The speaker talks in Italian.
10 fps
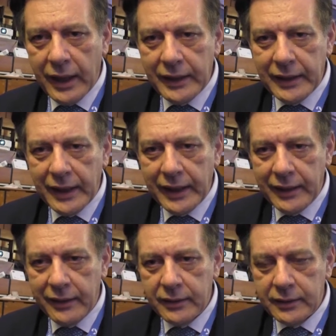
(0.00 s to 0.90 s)

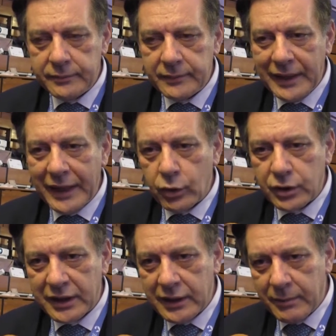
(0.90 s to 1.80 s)
all'eco ehm,
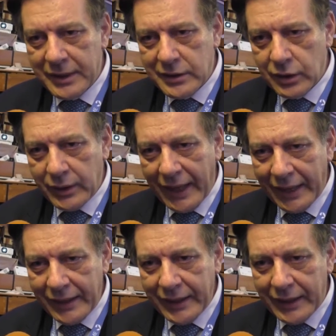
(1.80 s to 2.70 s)
eh,
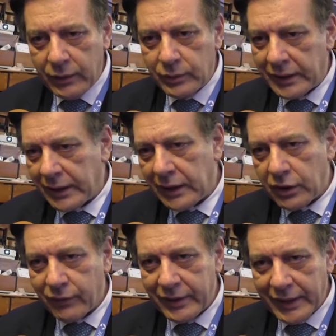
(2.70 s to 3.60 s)
tridimensionale, che è una delle
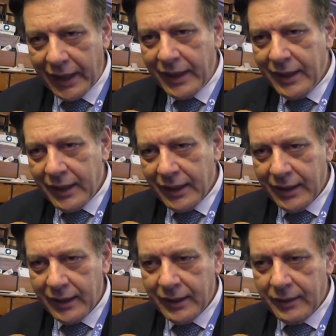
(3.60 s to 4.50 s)
novità
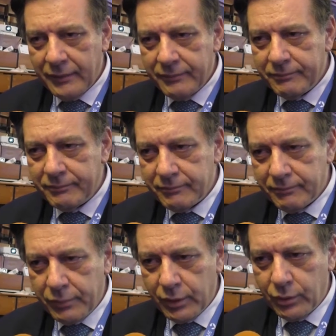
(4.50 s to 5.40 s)
eh,
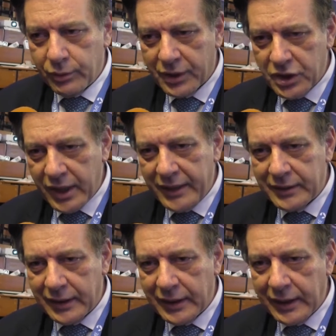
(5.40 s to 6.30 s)
più
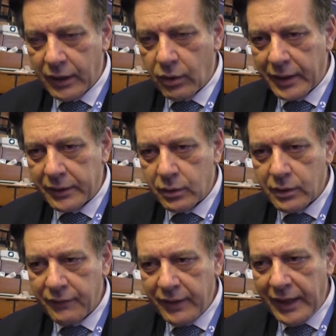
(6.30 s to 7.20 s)
recenti
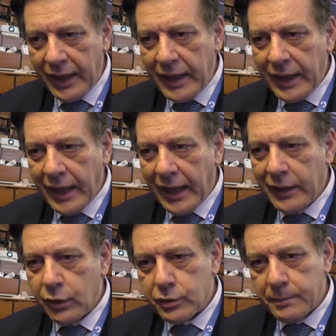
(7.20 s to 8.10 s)
dell'ecocardiografia,
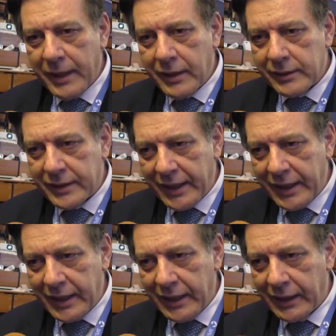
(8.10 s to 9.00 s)
allo speckle
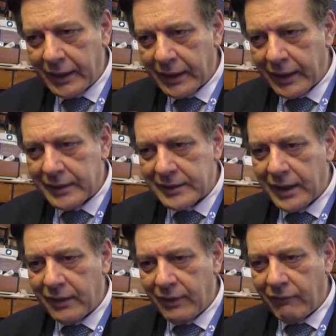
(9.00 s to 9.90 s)
tracking che
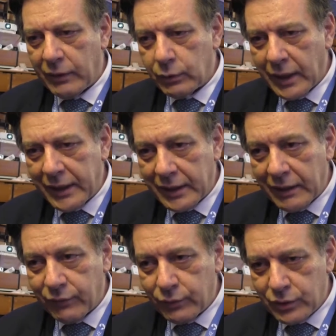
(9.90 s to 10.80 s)
serve a valutare
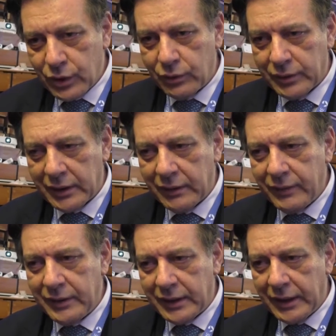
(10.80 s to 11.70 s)
la funzione del
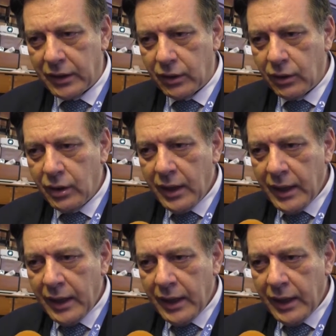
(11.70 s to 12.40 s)
ventricolo